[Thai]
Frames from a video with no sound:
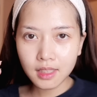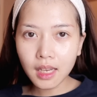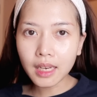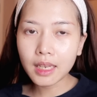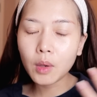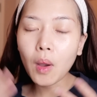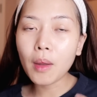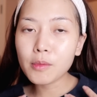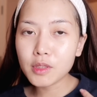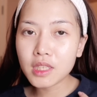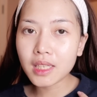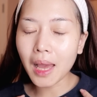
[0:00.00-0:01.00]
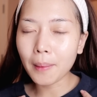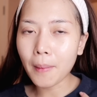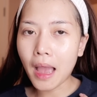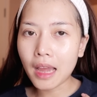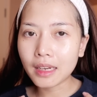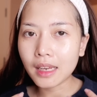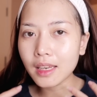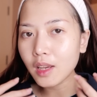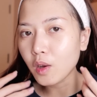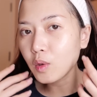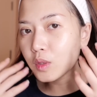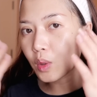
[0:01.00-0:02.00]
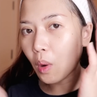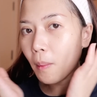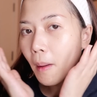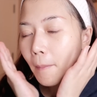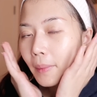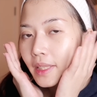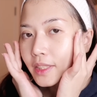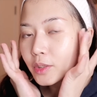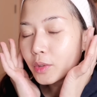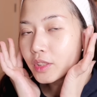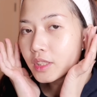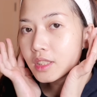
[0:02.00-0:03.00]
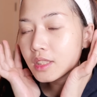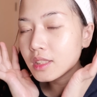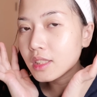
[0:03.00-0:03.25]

คืออันนี้ความรู้สึกหลังมา์กนะ เดียก็รู้สึกว่าแบบมันสดชื่น